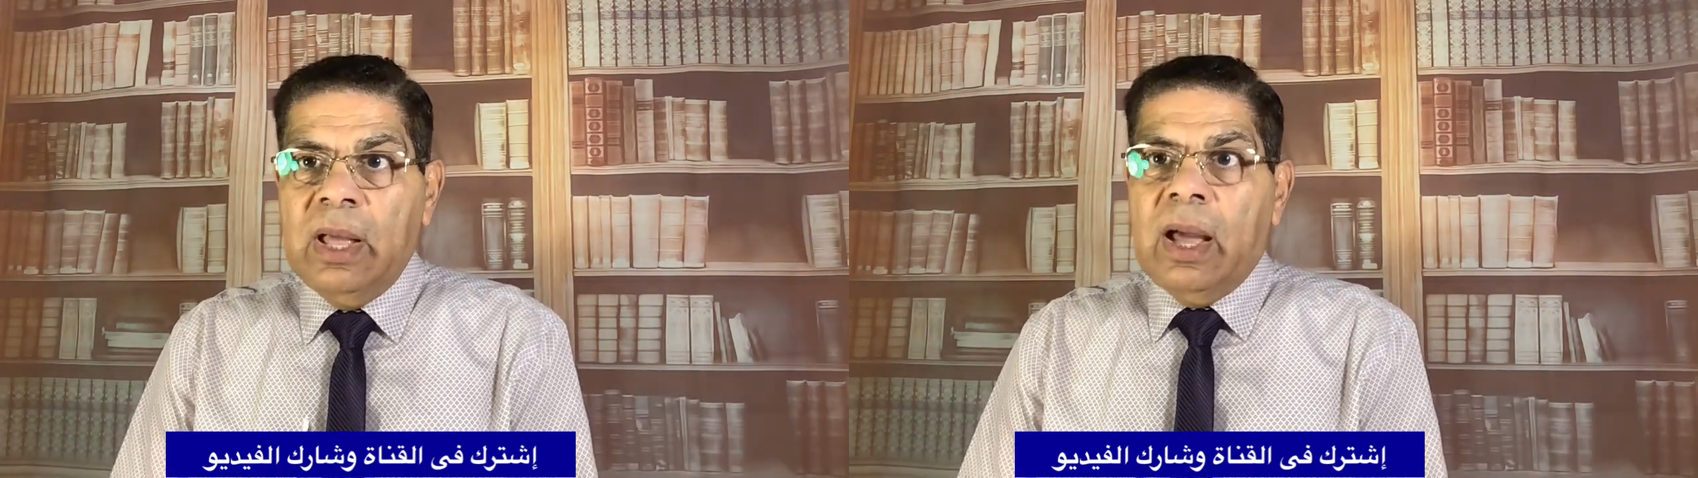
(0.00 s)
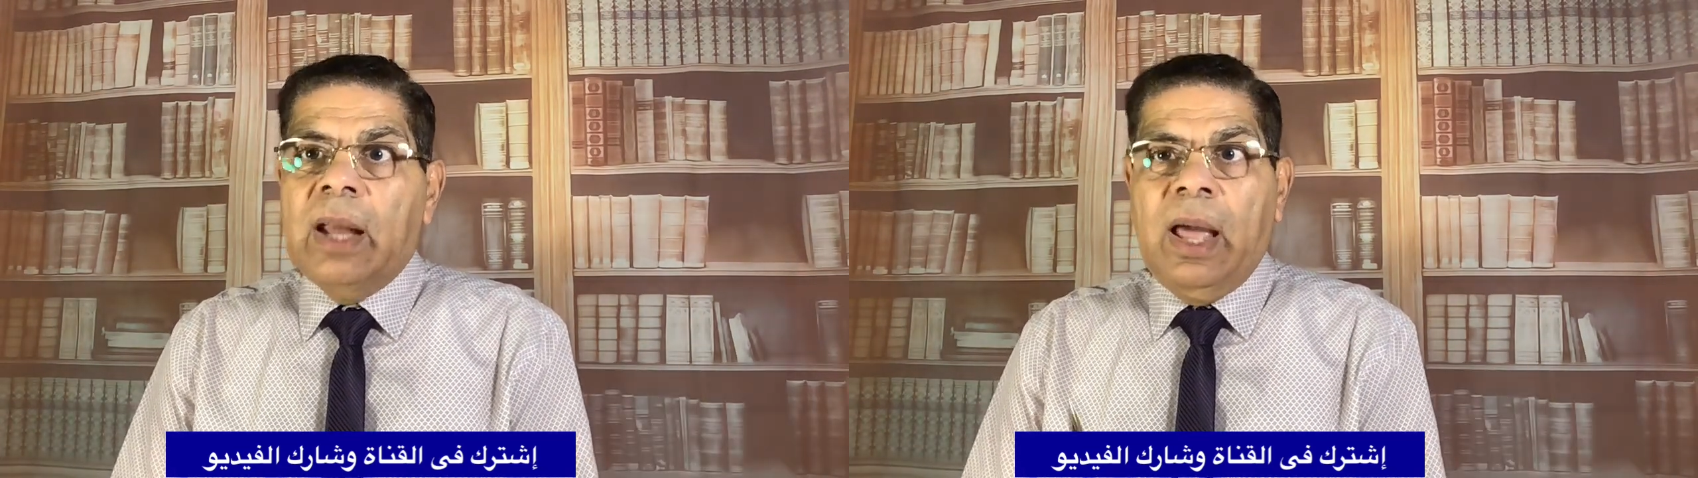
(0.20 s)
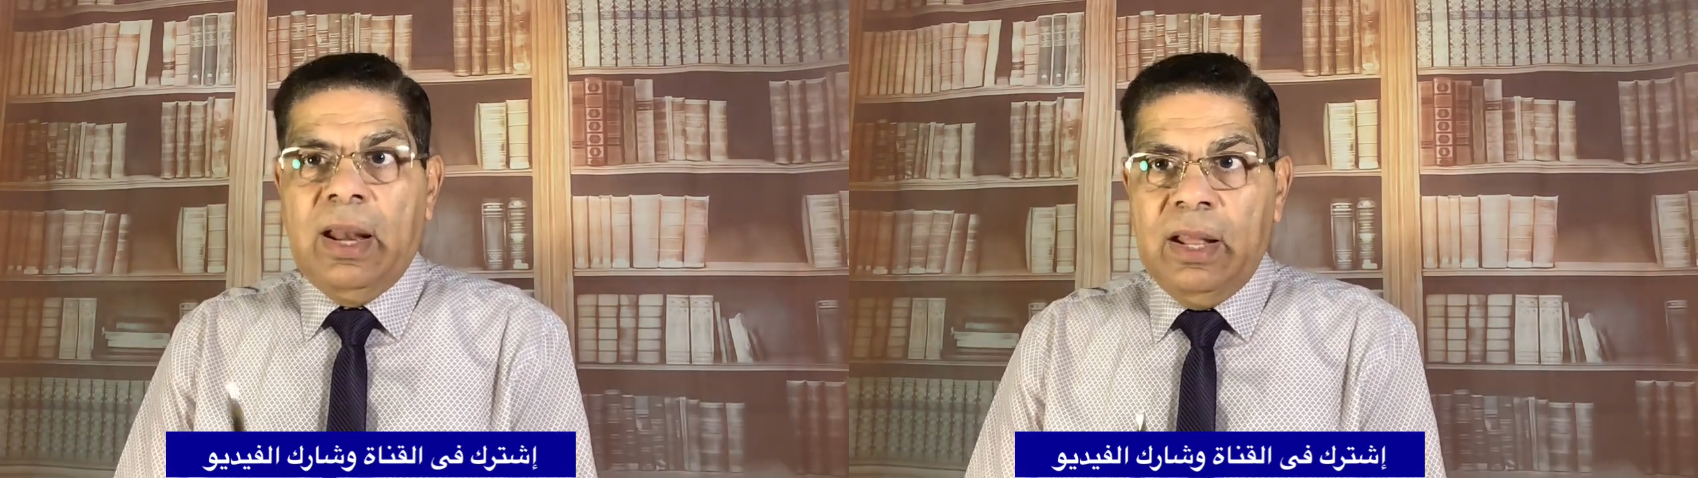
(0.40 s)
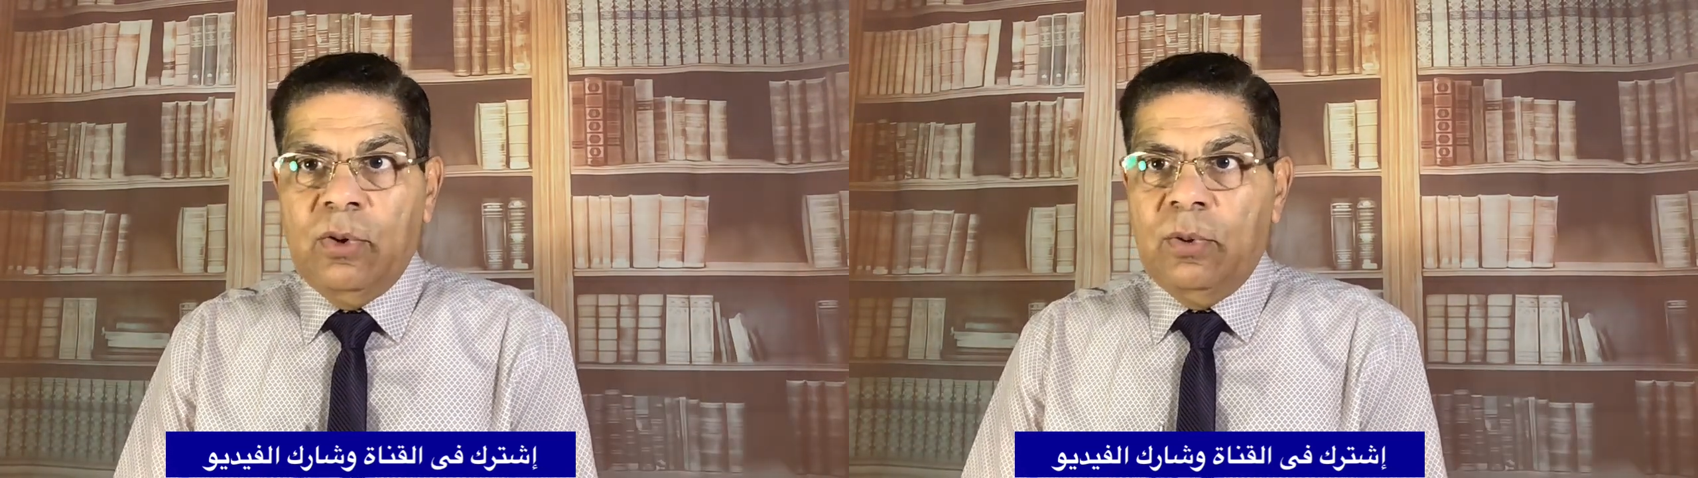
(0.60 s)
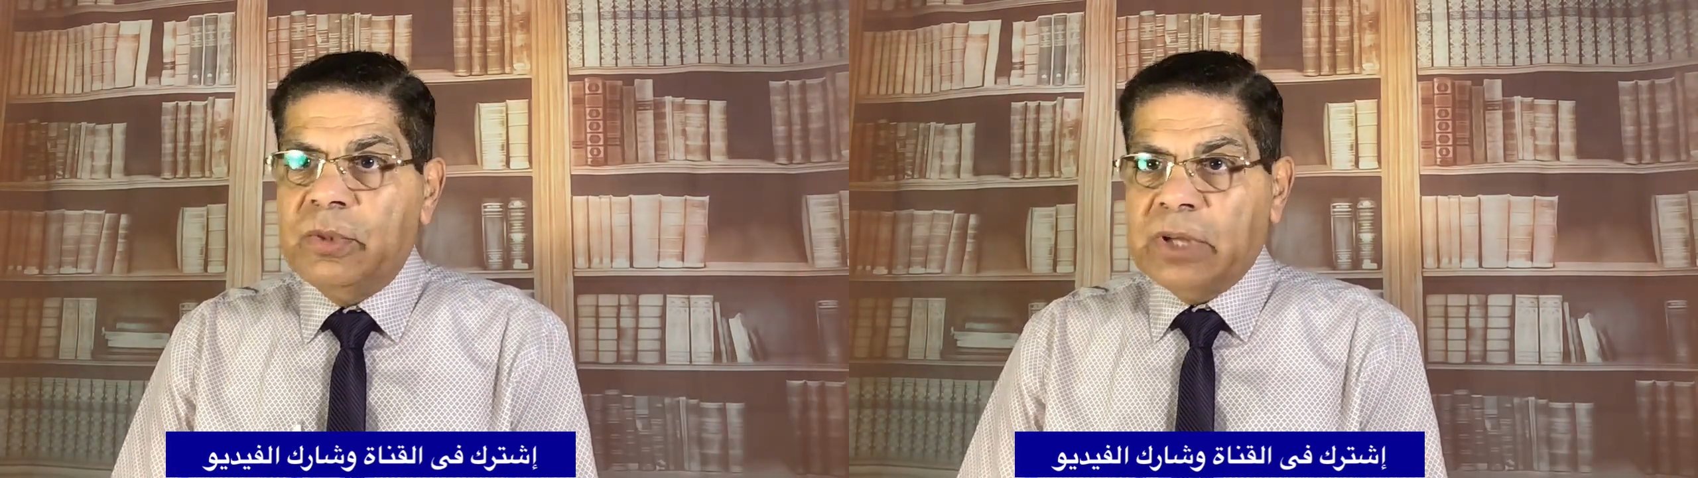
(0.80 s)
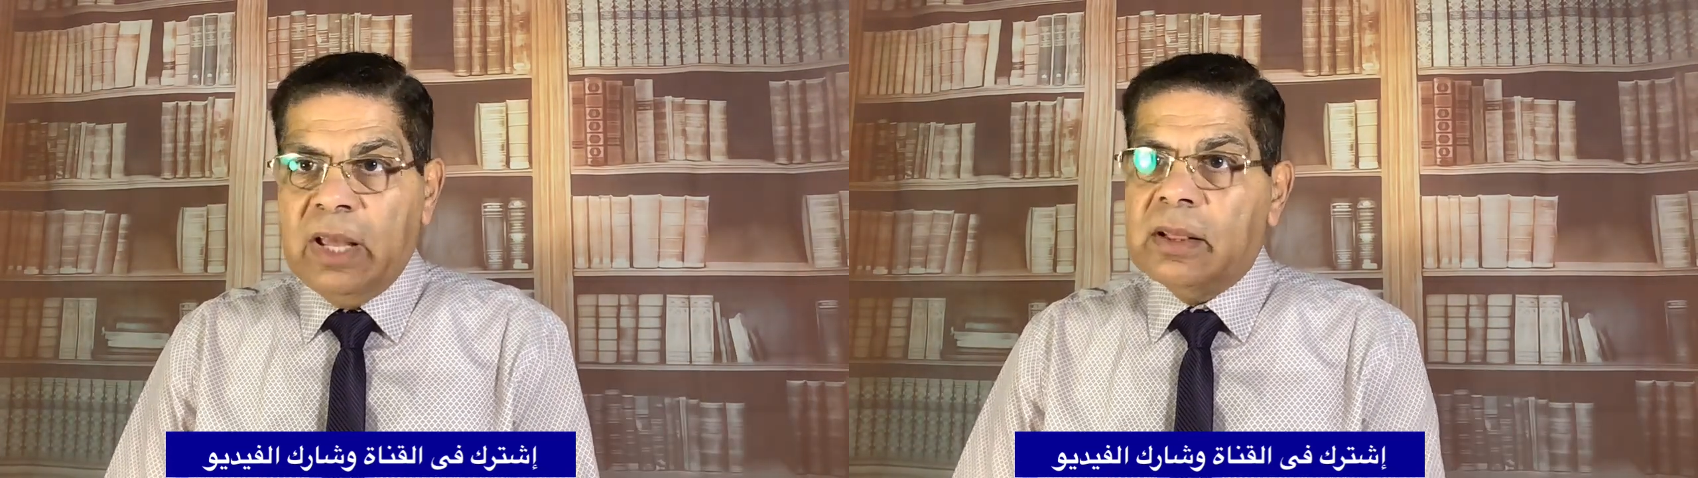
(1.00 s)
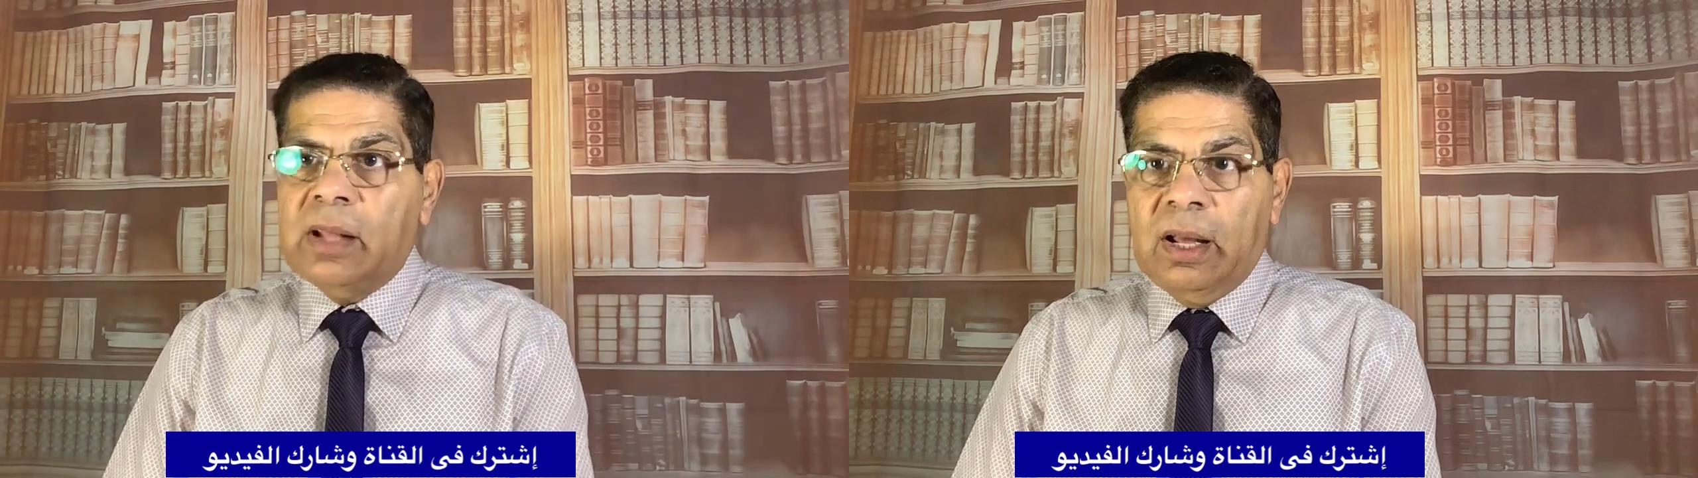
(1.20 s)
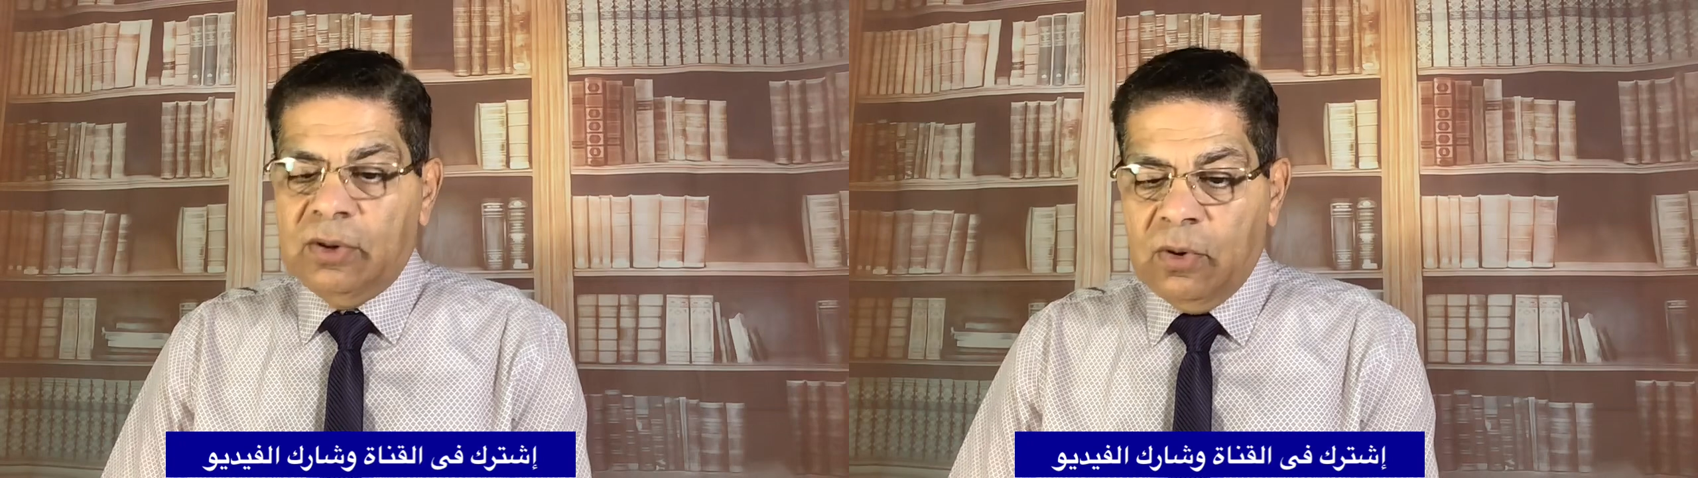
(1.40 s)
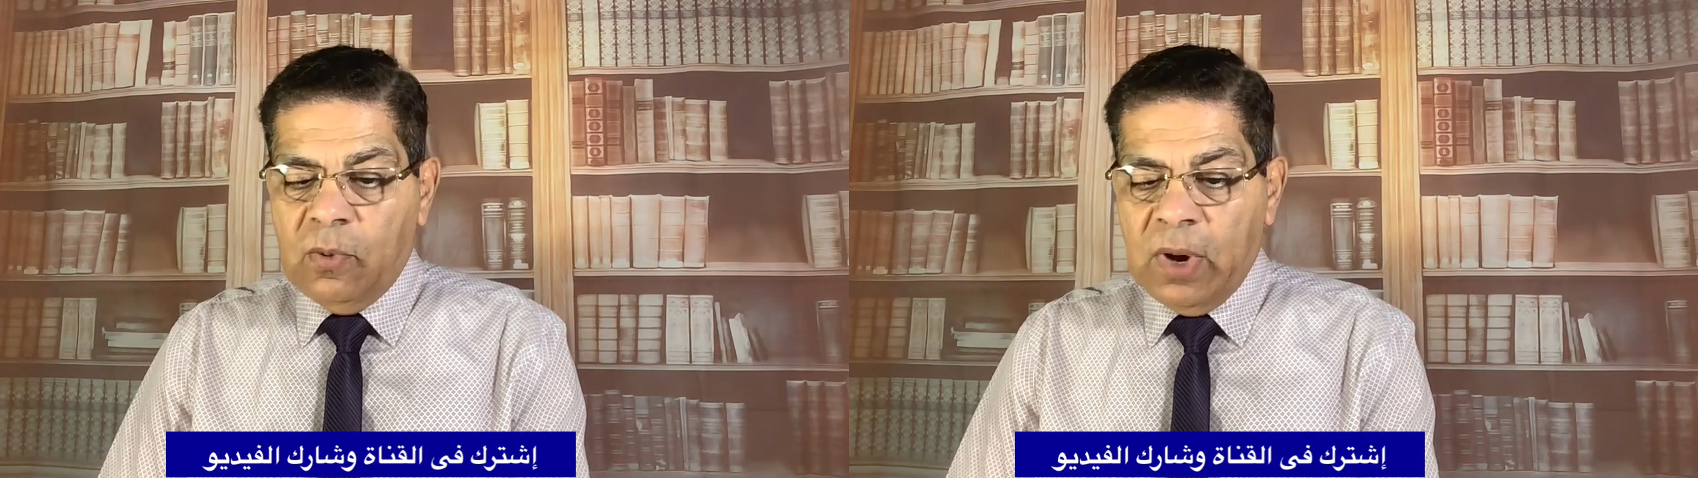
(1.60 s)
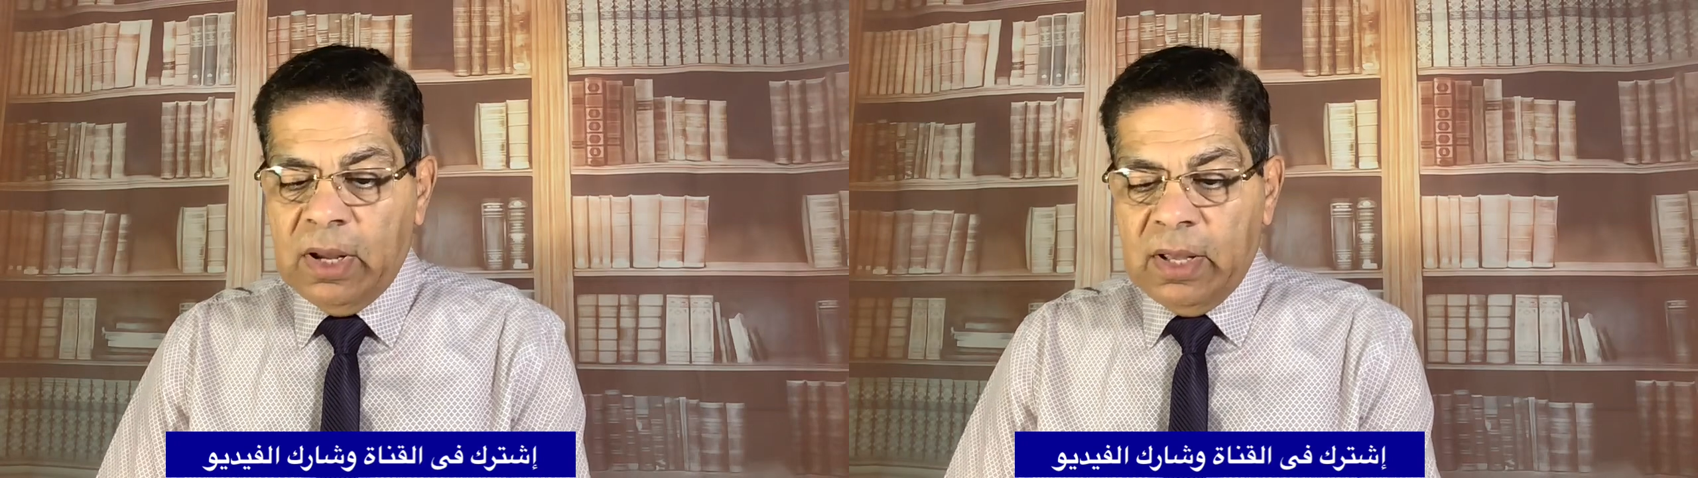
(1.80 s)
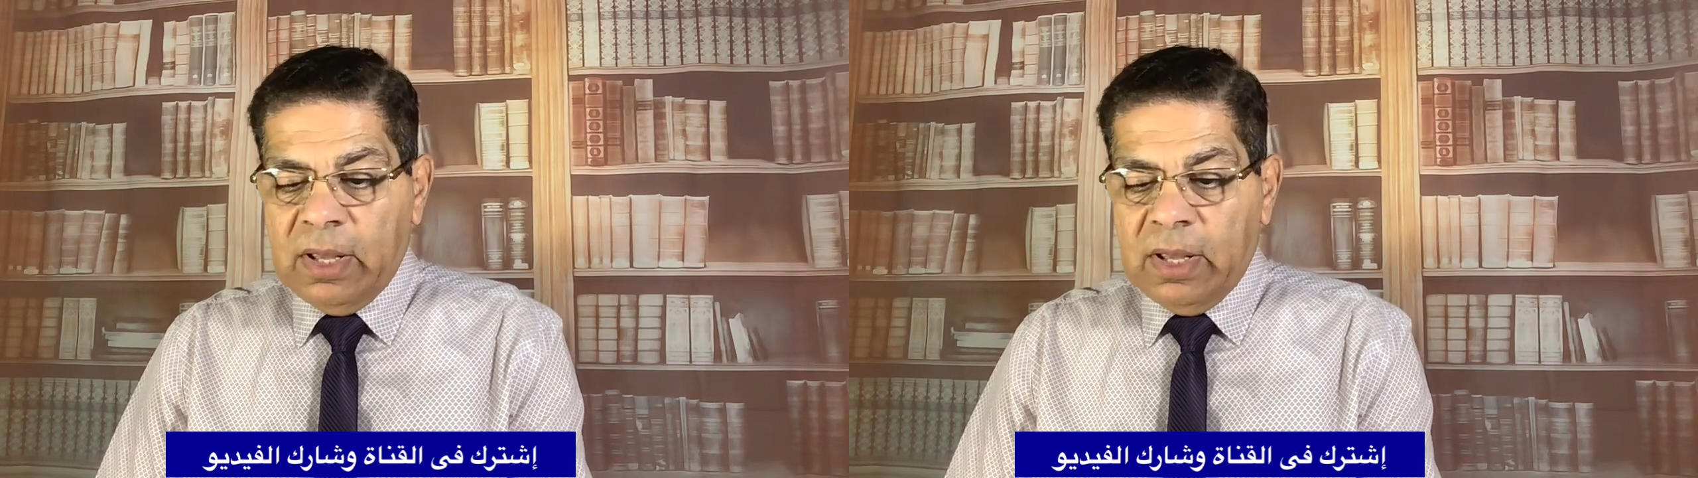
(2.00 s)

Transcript: هنحلله مش هيطلع ان هو